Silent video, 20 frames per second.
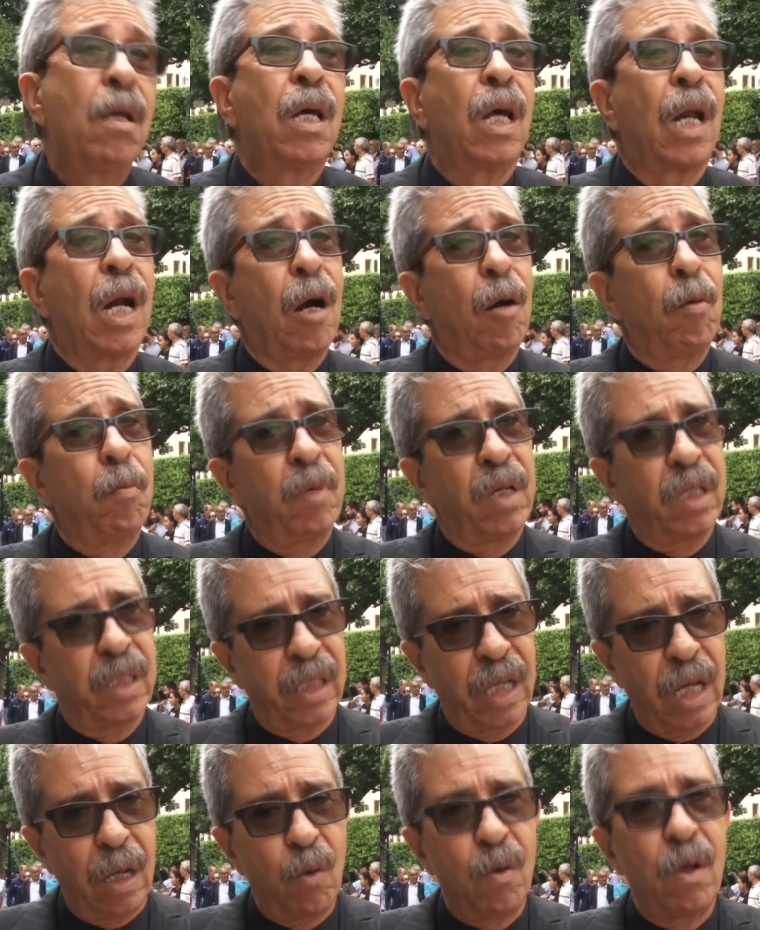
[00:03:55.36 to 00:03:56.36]
راهم
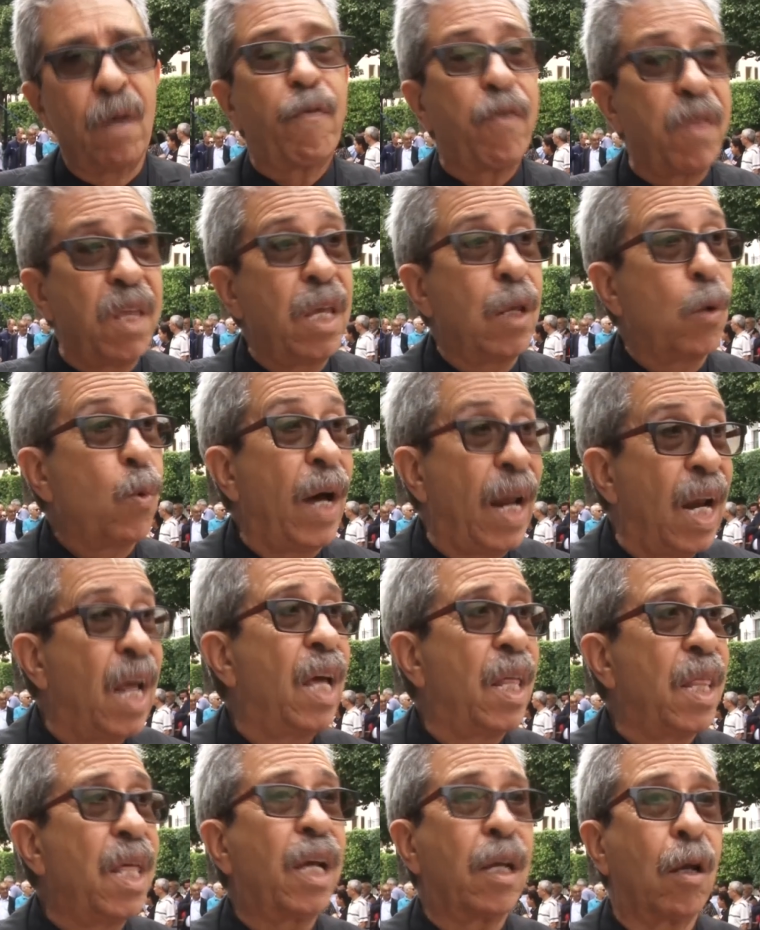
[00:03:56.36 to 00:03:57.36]
مازالوا نافذين وعلى
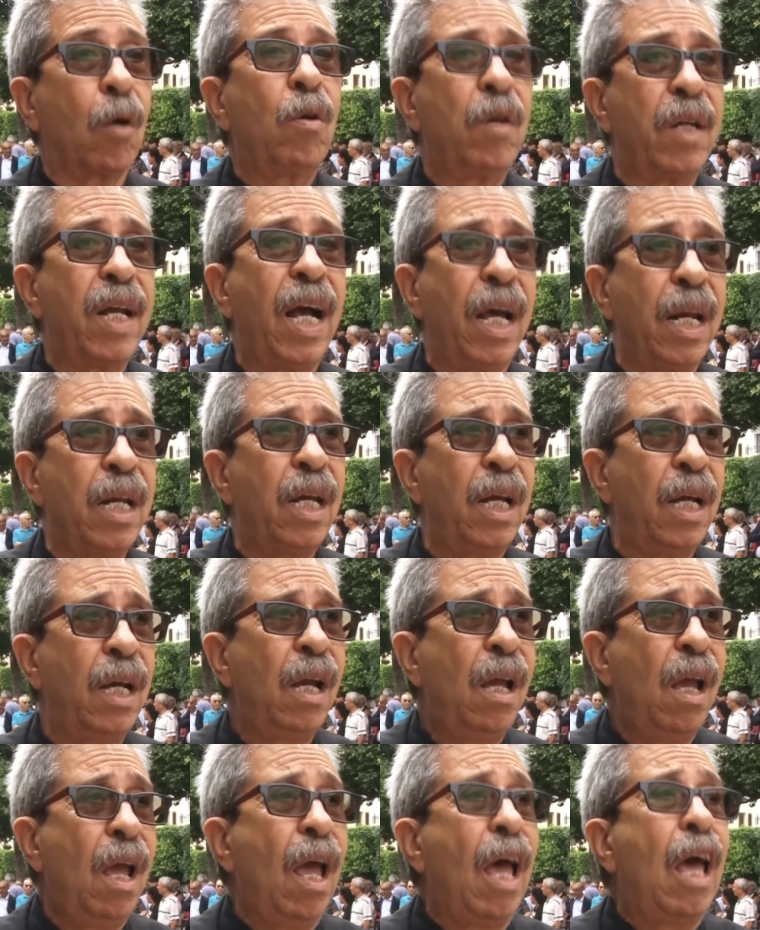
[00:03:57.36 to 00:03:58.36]
هذاك قلنا احنا
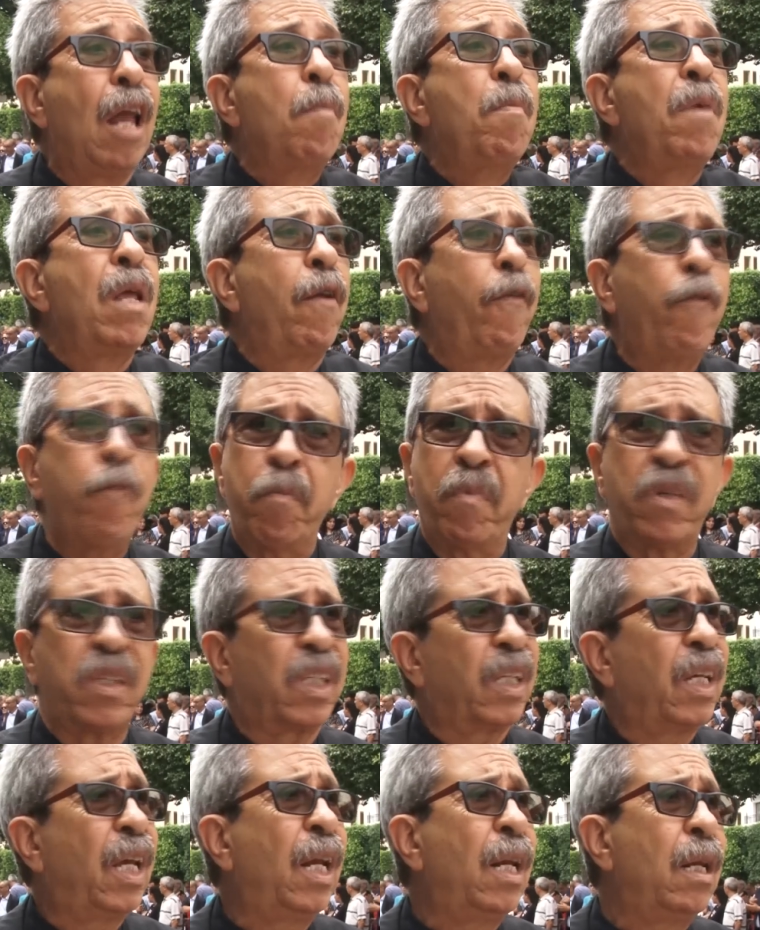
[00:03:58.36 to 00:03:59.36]
الملف
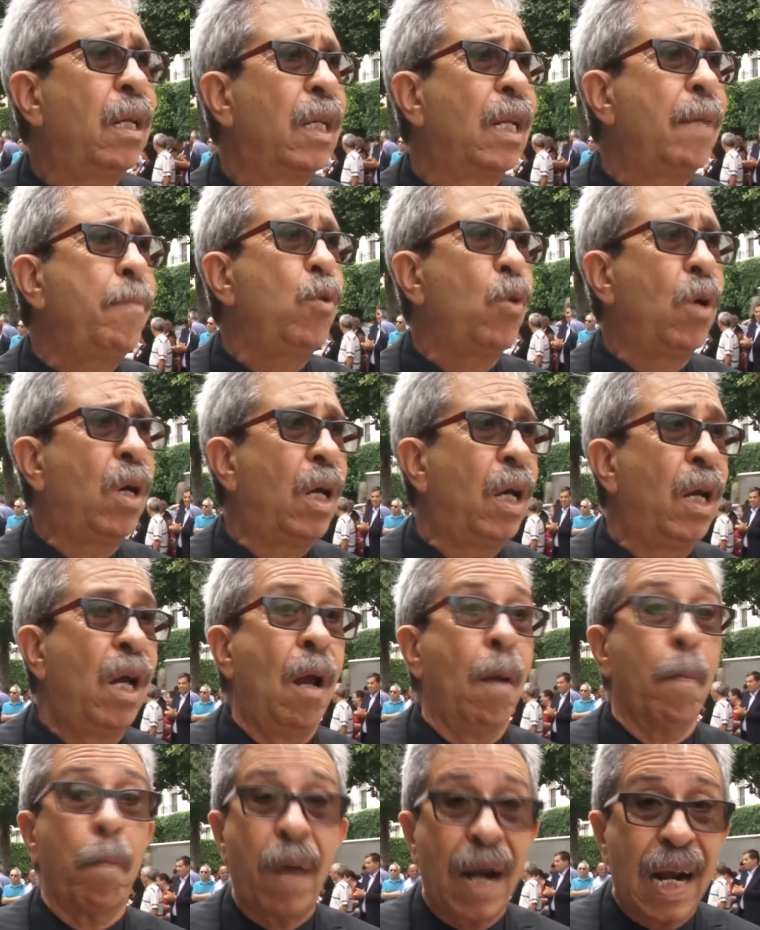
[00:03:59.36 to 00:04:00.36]
مازال لم
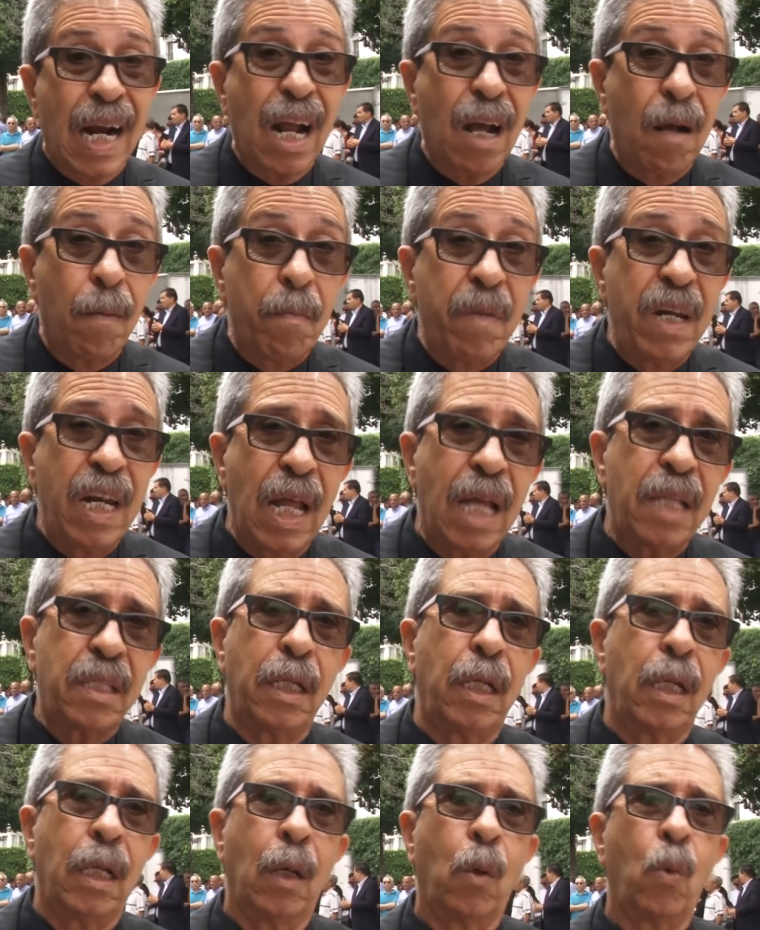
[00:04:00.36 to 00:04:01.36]
بالرغم من
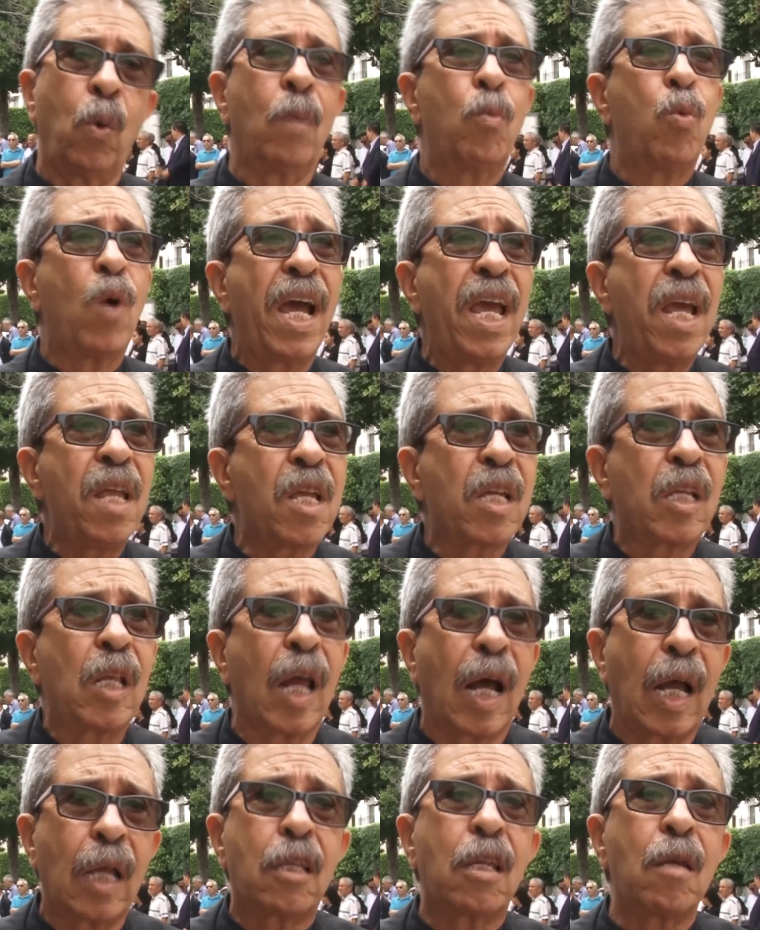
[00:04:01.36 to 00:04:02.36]
الادله والمؤيدات اللي
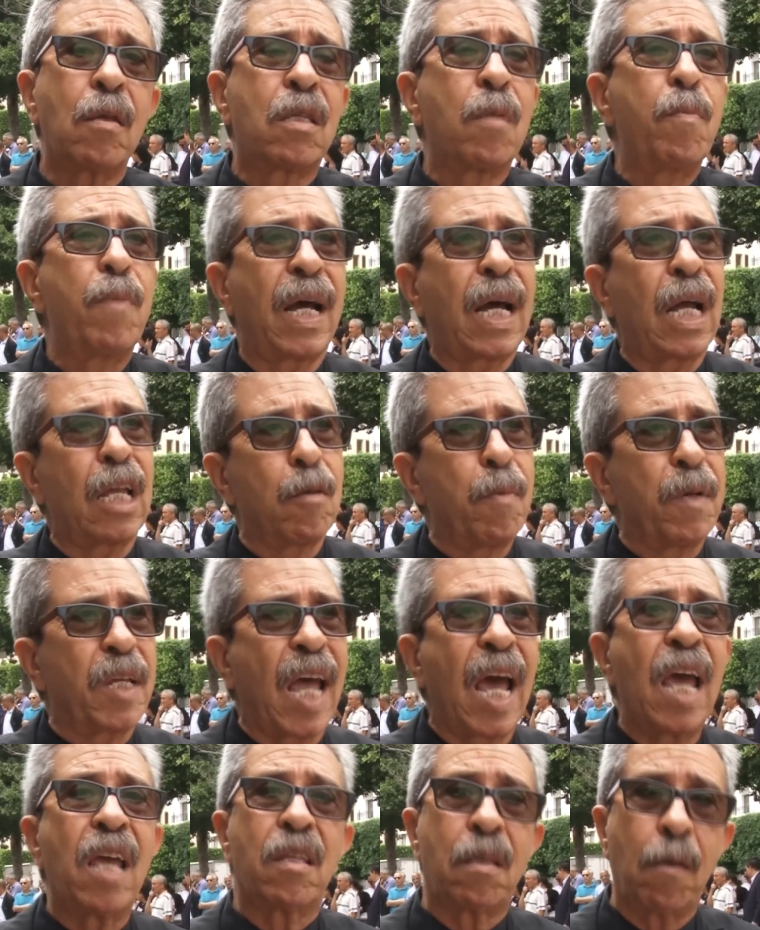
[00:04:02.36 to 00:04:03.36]

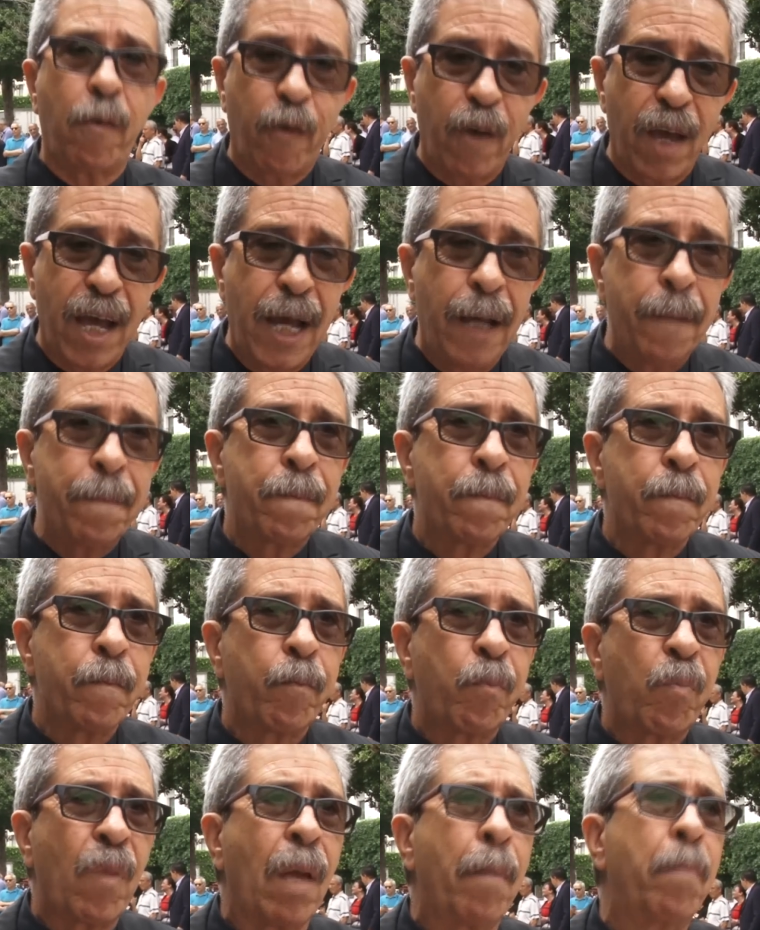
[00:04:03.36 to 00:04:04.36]
قدمتها هيئه الدفاع
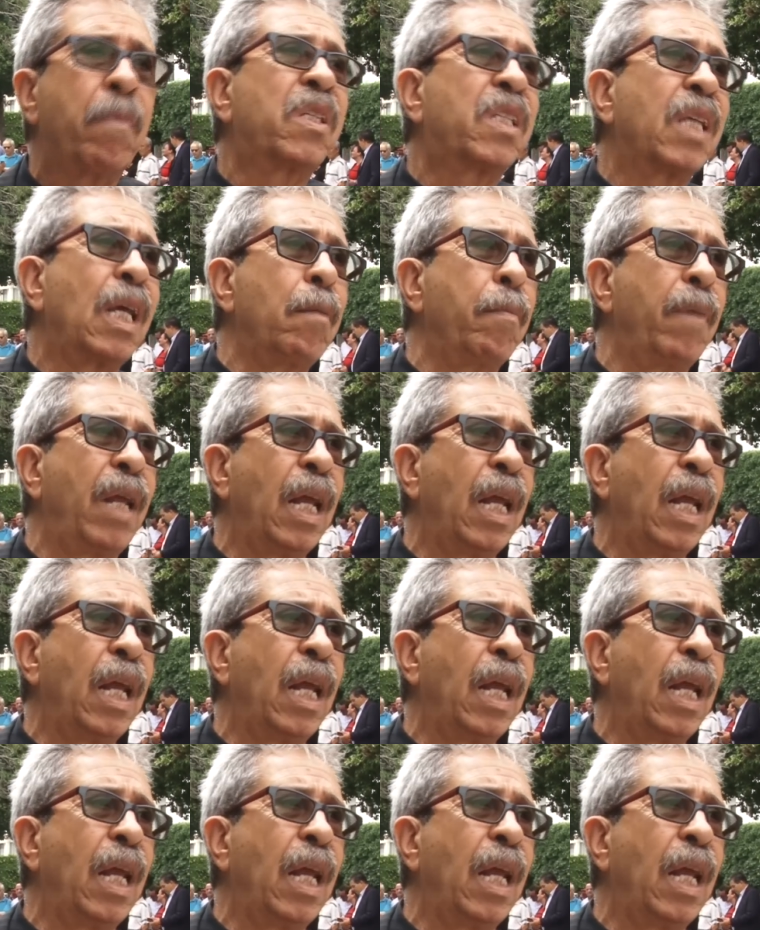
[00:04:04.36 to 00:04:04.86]
مازال